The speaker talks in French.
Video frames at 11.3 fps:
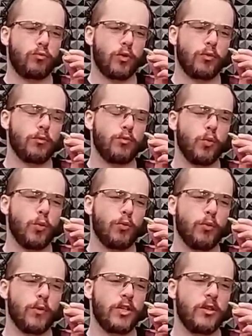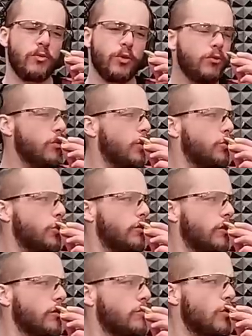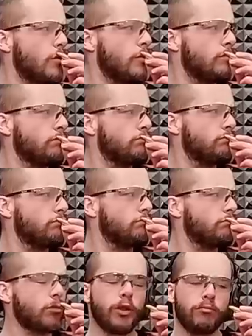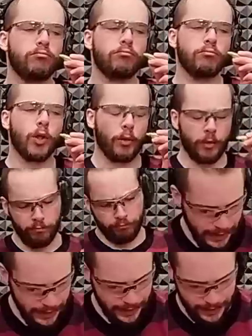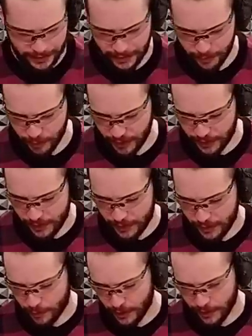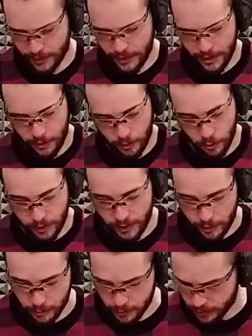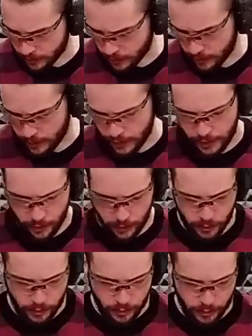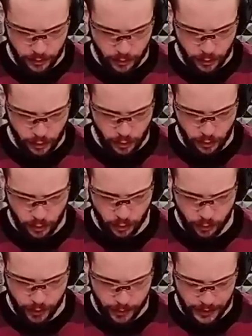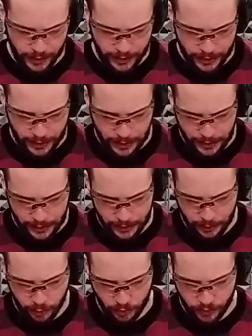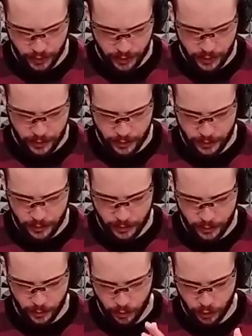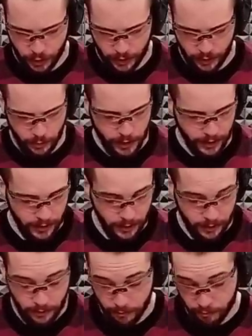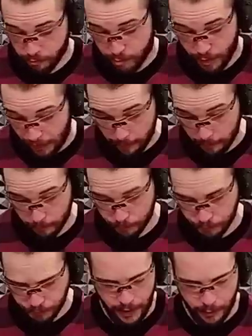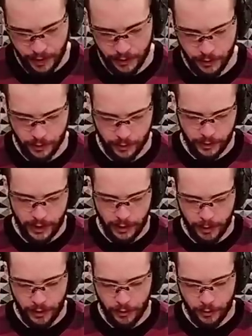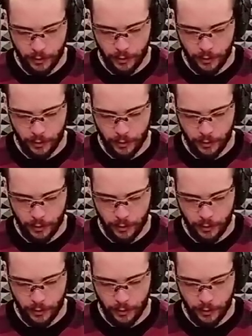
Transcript: peut-être un petit peu plus massif au niveau de l'ogive, hein, il me semble. Ouais, Allez, c'est parti, c'est parti. Alors, contrairement euh, d'ailleurs aux, autres Webley, il a un profil de, tranche arrière de barillet plat. Il n'y a pas, de, il a pas de,